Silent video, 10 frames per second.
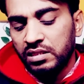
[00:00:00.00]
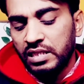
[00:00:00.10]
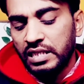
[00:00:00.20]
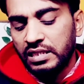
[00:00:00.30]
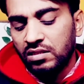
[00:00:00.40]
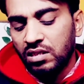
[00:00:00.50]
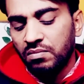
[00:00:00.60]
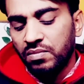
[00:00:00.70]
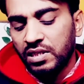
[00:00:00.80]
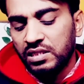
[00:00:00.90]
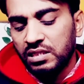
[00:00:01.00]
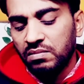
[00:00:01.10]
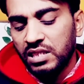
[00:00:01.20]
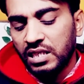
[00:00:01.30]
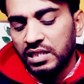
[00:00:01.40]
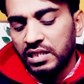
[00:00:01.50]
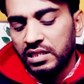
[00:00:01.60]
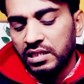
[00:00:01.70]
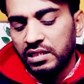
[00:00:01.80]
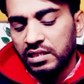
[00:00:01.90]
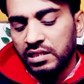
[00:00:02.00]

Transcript: टेस्ट वाले फंक्शन में जाके देखते हैं